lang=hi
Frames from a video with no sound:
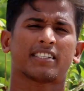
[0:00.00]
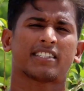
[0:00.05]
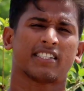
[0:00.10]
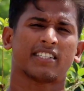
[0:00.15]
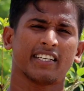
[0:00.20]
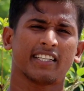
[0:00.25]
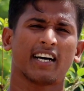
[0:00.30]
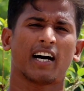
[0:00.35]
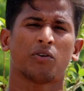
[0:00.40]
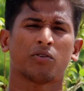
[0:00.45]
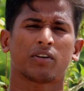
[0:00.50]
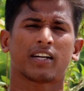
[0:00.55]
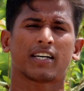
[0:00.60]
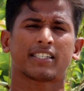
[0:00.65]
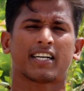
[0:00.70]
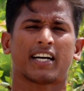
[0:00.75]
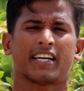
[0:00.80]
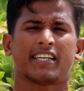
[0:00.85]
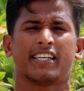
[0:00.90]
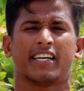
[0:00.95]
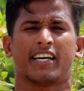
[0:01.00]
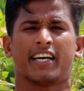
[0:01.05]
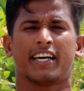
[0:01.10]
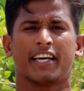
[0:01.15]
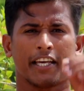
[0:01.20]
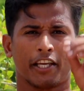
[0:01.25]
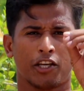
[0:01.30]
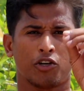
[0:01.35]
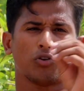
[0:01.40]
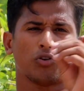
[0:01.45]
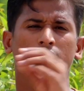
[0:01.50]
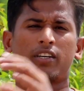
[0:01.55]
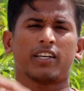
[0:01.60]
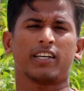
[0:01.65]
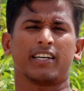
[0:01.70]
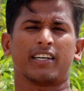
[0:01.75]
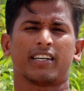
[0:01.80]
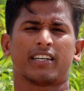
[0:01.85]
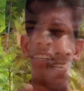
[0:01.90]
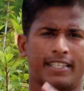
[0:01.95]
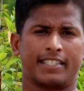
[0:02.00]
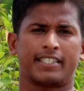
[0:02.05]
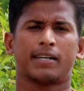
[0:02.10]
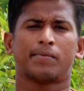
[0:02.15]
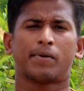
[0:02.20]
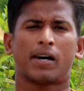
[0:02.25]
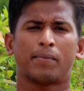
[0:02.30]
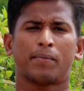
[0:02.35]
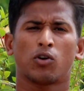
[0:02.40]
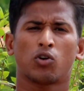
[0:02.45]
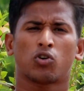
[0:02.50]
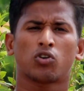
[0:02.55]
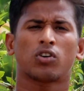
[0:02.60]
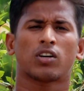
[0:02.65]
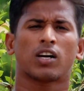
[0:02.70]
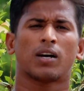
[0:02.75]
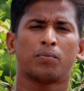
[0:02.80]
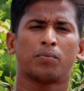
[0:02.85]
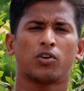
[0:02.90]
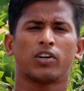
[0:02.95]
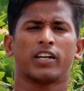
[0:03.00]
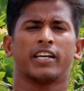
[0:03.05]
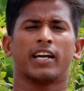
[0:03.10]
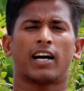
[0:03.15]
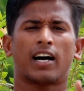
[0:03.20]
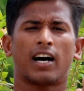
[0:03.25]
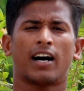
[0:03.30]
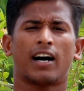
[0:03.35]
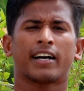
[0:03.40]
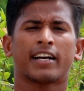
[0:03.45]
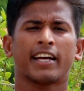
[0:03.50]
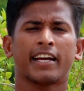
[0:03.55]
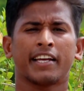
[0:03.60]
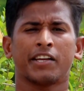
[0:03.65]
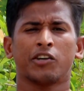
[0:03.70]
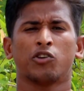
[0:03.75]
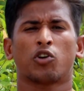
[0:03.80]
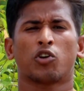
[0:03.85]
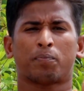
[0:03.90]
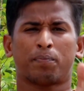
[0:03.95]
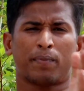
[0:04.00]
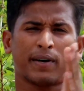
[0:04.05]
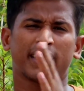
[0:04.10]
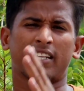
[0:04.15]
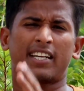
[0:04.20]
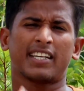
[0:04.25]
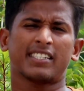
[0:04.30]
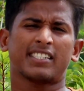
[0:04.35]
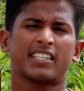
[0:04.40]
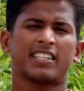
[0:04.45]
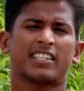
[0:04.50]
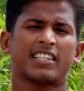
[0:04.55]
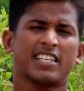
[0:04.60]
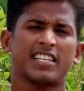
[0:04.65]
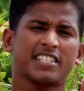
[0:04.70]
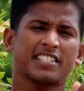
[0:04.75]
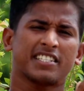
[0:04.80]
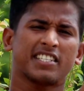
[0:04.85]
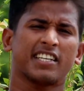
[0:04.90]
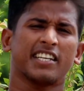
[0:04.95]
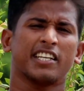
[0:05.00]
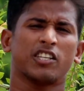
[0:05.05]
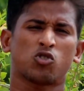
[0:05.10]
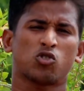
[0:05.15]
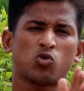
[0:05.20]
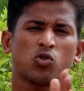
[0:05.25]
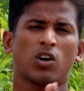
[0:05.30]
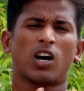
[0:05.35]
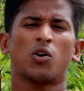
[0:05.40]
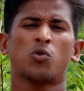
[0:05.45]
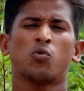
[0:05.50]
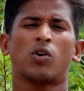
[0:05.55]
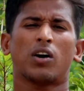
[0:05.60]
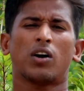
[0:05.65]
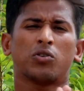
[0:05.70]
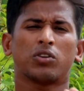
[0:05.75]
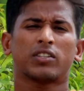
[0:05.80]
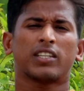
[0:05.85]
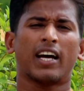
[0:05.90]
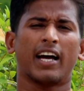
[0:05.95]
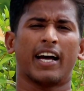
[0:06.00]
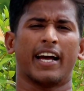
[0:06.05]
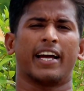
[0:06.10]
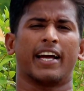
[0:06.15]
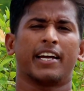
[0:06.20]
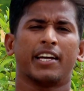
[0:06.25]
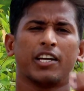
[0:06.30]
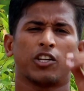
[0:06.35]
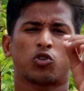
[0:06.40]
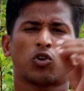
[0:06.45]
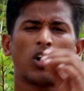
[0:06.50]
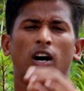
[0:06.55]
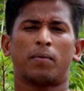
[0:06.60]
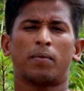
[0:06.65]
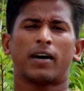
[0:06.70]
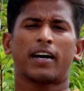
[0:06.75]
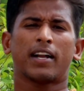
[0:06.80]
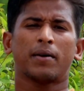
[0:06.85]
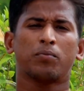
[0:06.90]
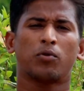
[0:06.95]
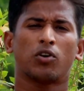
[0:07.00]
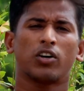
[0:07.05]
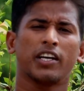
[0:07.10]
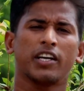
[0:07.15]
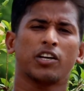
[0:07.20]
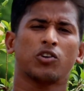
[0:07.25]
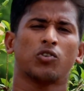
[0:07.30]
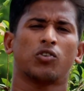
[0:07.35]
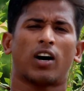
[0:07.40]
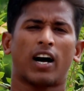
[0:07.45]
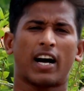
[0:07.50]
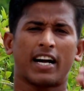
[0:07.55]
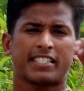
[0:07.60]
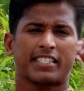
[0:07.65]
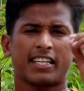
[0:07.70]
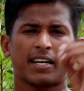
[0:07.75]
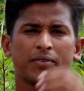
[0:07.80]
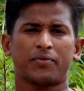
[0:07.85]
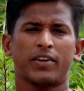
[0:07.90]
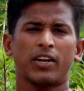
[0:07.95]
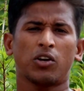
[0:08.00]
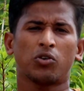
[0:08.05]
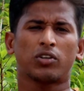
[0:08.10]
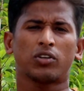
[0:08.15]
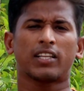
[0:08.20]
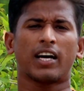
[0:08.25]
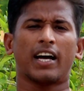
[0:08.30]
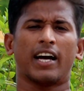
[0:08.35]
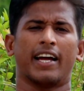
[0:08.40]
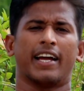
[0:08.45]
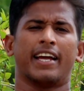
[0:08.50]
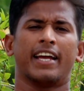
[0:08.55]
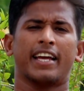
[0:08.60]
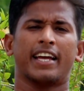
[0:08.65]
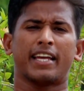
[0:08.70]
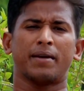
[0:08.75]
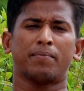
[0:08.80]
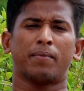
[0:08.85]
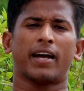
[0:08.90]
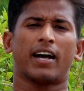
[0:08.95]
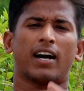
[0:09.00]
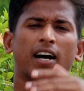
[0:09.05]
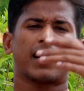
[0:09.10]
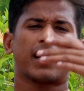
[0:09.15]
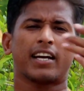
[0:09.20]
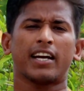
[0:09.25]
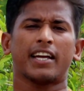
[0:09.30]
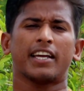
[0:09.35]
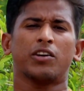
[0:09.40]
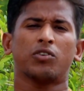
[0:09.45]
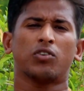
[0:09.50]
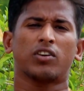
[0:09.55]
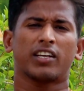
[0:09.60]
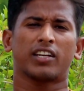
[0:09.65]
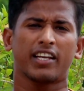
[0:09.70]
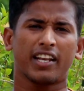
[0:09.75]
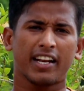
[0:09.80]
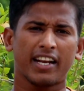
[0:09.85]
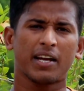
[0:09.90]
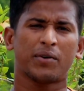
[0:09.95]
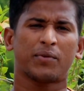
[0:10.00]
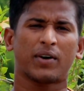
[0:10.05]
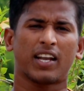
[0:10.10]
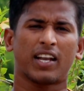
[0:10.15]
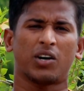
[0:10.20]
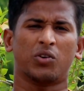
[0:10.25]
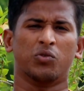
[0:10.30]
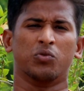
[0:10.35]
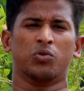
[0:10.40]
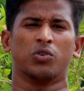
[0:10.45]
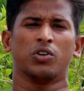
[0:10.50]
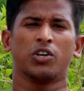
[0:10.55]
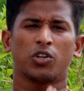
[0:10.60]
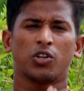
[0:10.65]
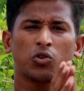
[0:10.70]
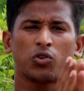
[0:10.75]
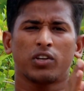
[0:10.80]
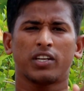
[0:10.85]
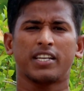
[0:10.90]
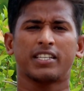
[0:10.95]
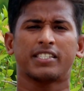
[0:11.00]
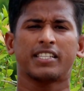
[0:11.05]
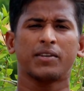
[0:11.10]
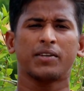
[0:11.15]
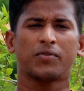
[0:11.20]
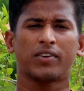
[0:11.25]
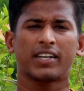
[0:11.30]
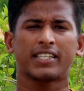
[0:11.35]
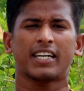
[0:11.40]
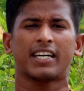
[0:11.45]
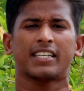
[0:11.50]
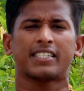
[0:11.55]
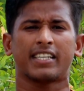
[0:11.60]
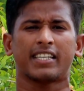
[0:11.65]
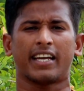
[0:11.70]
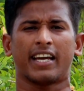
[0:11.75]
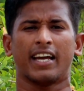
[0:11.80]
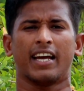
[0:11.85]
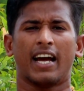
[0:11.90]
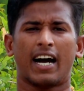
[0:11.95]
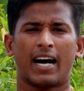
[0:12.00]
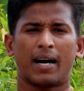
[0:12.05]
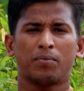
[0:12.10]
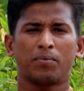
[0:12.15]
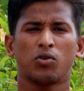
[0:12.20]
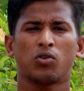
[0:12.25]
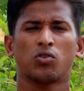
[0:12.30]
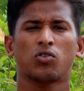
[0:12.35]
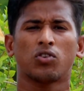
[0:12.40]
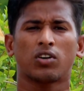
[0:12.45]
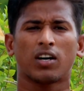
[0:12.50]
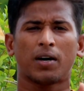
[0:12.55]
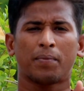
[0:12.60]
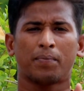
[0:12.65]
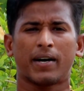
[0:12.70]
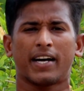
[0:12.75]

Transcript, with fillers: तरह सीधा होना चाहिए क्योंकि जब हम लोगों का बॉडी आगे की ओर 15 से 30 डिग्री झुका हुआ होता है तो हमारे बॉडी को ऐसा फील होता है कि मैं आगे की ओर गिरने वाला हूँ तो इसी वजह से हम लोगों का